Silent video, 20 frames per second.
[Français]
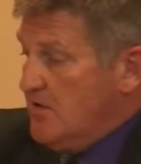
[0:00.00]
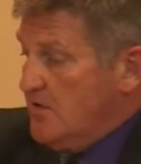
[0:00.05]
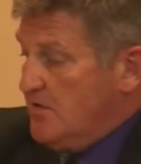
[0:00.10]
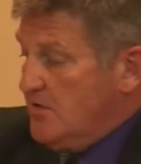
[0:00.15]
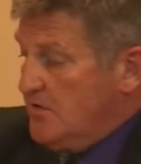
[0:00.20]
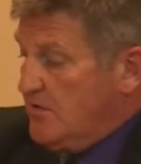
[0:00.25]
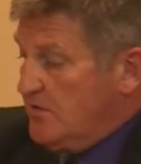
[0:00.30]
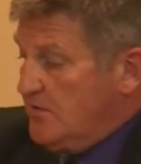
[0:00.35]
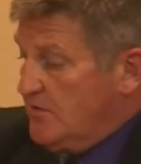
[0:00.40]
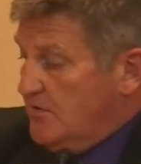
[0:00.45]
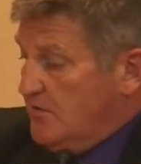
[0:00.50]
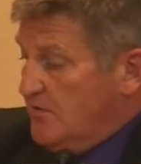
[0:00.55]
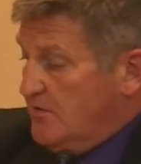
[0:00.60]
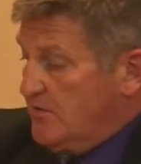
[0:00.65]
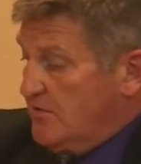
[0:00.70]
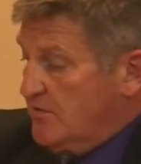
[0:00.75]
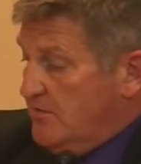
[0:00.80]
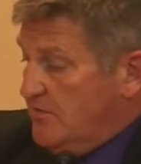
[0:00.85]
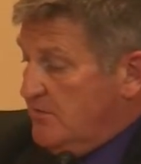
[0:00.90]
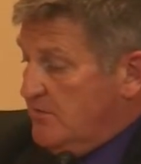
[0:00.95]

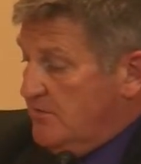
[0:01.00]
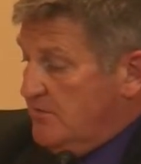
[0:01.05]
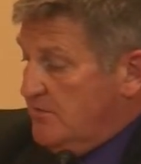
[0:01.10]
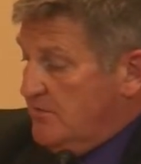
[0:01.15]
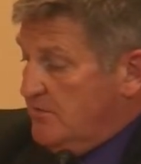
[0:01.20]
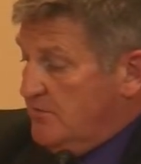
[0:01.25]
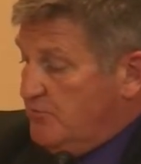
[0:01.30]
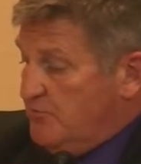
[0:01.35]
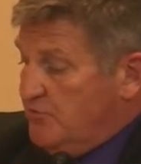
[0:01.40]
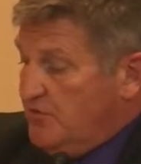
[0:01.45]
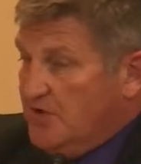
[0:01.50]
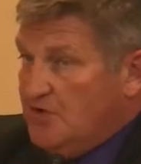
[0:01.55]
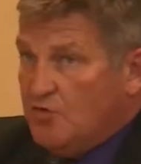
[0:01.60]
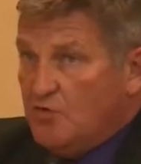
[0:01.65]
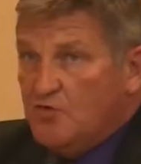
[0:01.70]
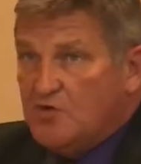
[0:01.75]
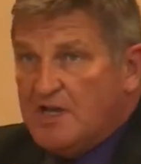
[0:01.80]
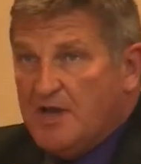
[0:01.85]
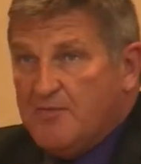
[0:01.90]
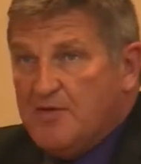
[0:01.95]
Euh, puis
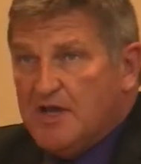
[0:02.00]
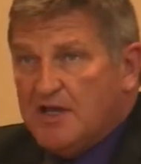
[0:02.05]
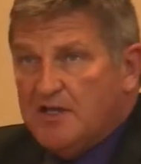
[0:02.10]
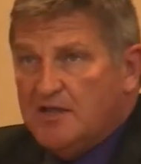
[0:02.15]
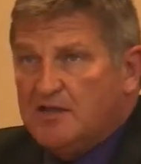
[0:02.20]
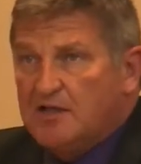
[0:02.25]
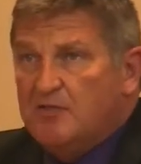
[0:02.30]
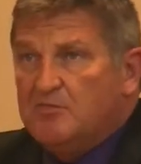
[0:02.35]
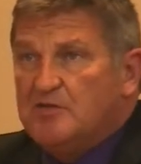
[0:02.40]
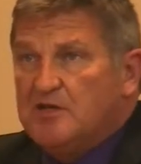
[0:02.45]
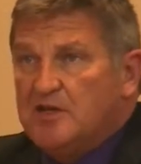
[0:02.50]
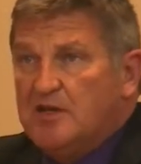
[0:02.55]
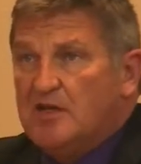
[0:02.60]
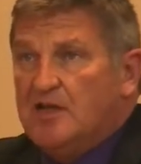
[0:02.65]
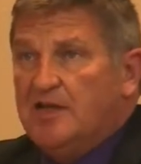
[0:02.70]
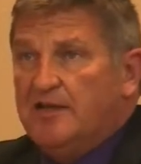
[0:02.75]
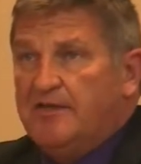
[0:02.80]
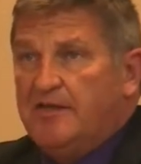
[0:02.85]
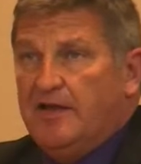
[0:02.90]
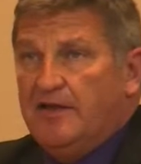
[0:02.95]
Hydro-Québec est impliqué
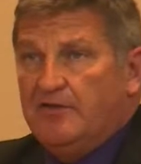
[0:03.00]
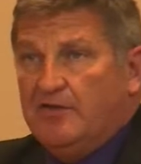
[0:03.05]
là-dedans,